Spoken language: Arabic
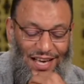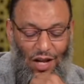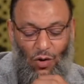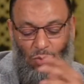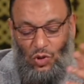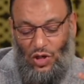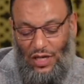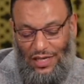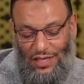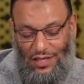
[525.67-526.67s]
على العموم
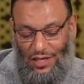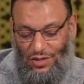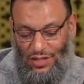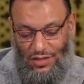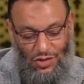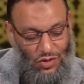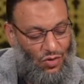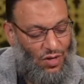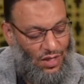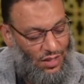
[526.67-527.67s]
شكرا ليك يا استاذ
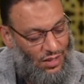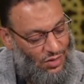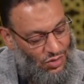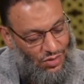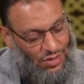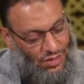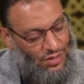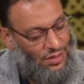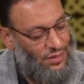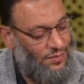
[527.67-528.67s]
شكرا ليك شكرا
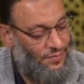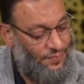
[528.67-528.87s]
ليك